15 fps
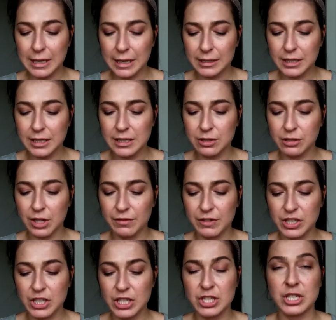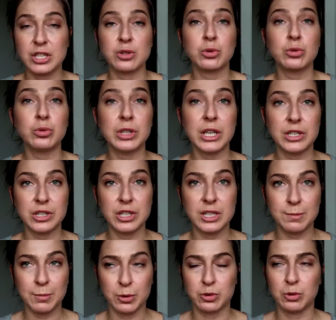tani i co najważniejsze,
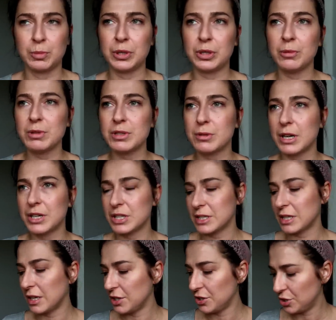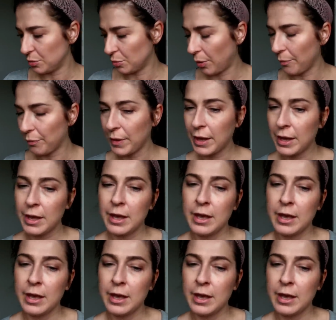skuteczny sposób. I to mnie, słuchajcie, zachęciło